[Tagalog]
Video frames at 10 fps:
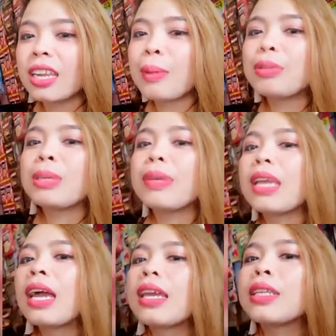Ayan po kami
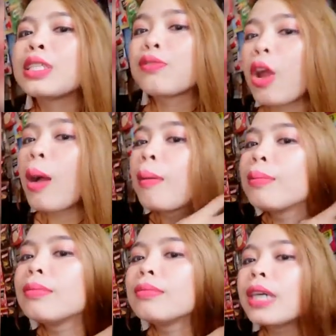guys
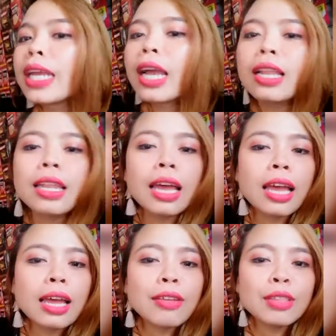from
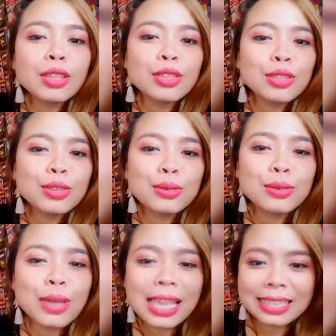Ayala
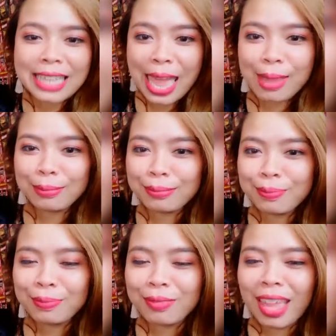to SM
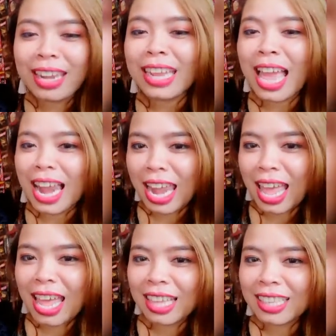and Ayala